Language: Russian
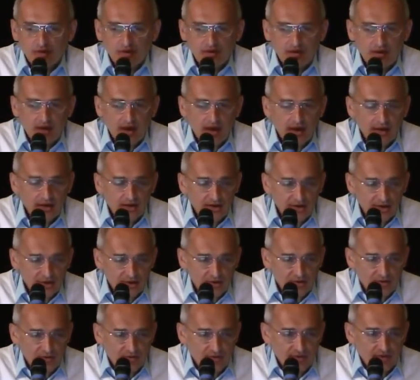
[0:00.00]
Да, и
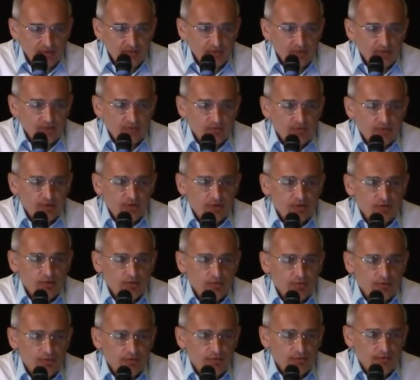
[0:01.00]
человеку возможно быть
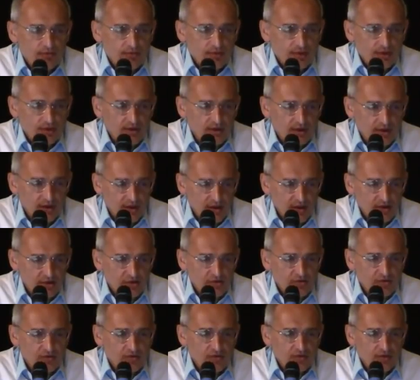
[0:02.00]
глупым. Это
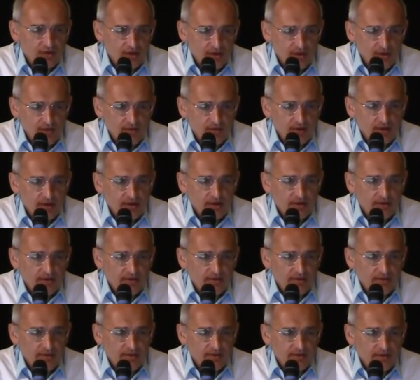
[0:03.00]
хорошо, это нормально.
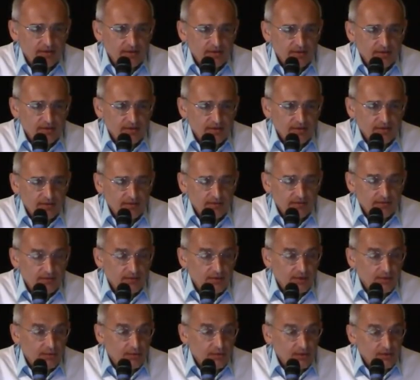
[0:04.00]

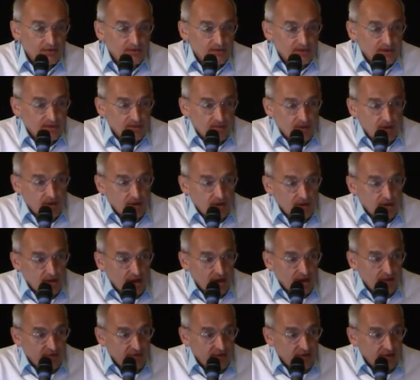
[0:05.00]
Вот, допустим, собака
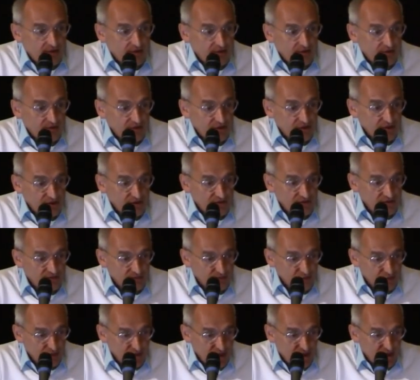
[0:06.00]
гавкает, вы же не
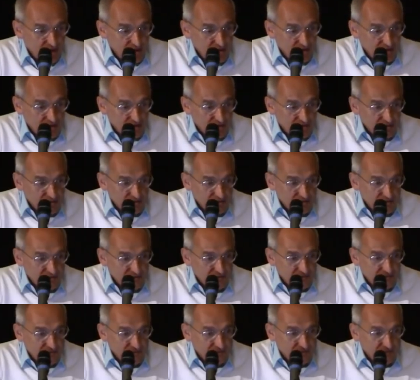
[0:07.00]
возмущаетесь?
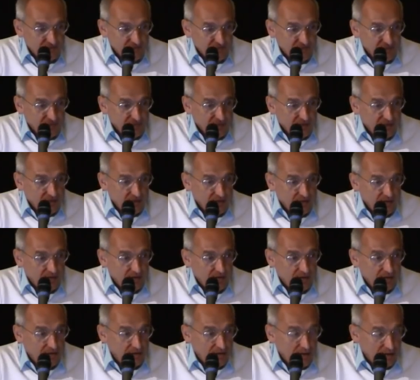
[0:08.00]

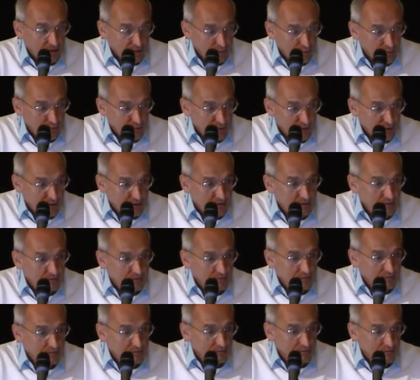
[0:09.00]
она глупая.
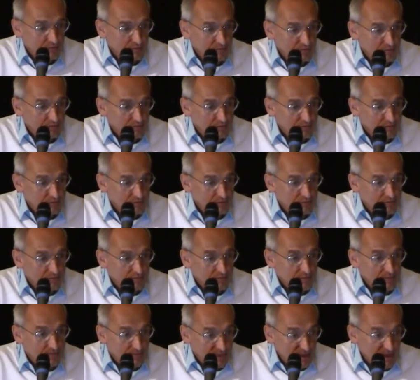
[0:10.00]

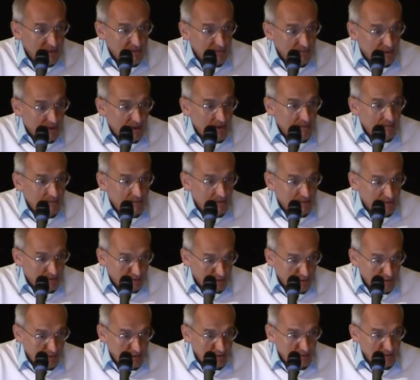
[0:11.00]
Мы принимаем это,
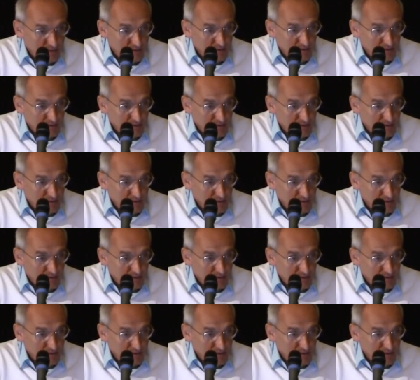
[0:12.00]
да?